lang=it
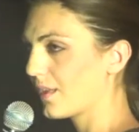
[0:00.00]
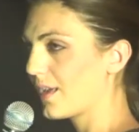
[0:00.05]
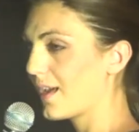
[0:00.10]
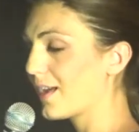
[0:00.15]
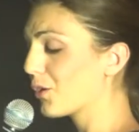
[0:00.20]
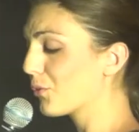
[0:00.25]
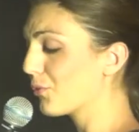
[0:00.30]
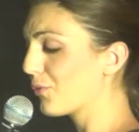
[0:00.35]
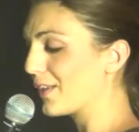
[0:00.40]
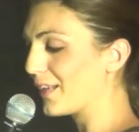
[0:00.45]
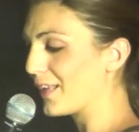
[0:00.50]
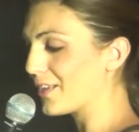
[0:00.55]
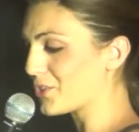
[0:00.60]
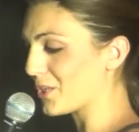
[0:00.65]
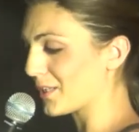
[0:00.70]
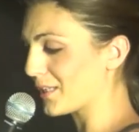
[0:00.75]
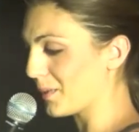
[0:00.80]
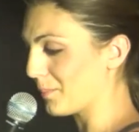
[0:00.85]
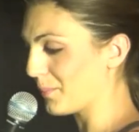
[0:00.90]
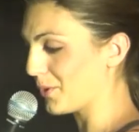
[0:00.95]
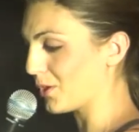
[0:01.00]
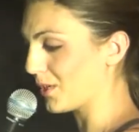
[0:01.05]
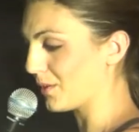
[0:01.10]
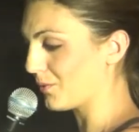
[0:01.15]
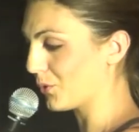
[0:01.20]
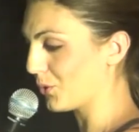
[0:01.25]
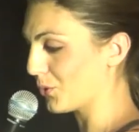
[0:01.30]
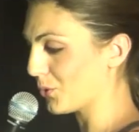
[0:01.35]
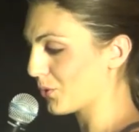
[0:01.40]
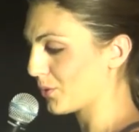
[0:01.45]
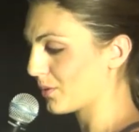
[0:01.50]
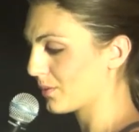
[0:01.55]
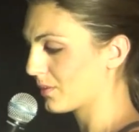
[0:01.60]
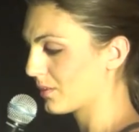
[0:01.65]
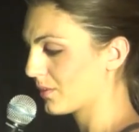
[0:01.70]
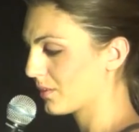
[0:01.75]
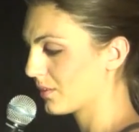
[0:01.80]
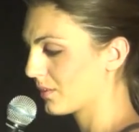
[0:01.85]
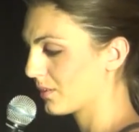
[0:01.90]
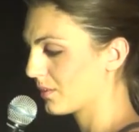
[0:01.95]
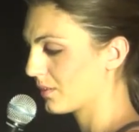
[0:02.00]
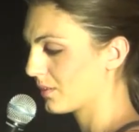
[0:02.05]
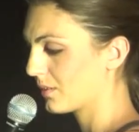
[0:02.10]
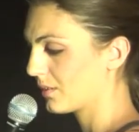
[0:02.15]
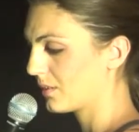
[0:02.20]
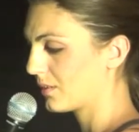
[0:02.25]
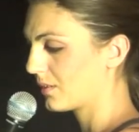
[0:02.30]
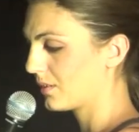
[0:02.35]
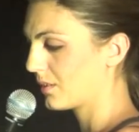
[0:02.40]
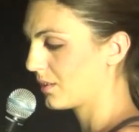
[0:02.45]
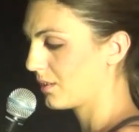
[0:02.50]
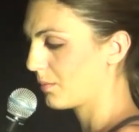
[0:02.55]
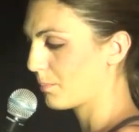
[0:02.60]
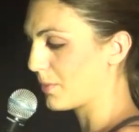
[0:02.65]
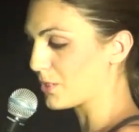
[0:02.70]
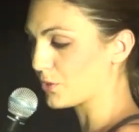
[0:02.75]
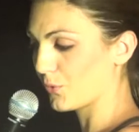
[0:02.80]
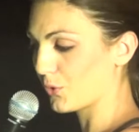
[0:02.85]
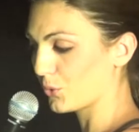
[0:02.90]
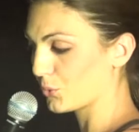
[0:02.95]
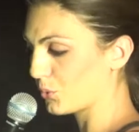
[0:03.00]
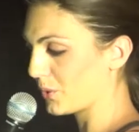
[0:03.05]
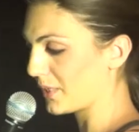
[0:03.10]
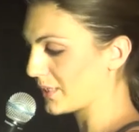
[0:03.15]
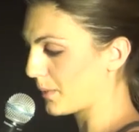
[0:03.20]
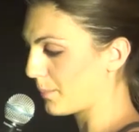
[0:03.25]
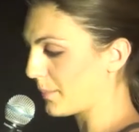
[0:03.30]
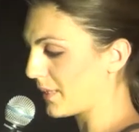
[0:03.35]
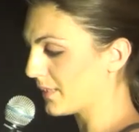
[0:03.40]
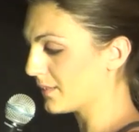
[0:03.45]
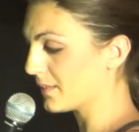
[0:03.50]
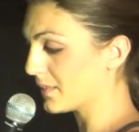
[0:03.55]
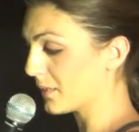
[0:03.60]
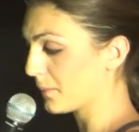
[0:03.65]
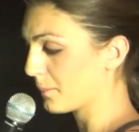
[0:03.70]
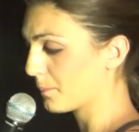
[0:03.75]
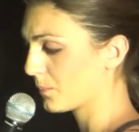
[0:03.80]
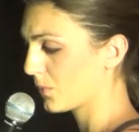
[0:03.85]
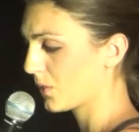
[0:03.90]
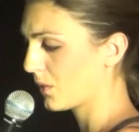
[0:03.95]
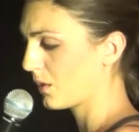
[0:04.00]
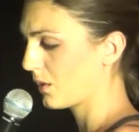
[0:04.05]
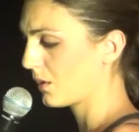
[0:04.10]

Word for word: Ero felice del mio lavoro, ma sfortunatamente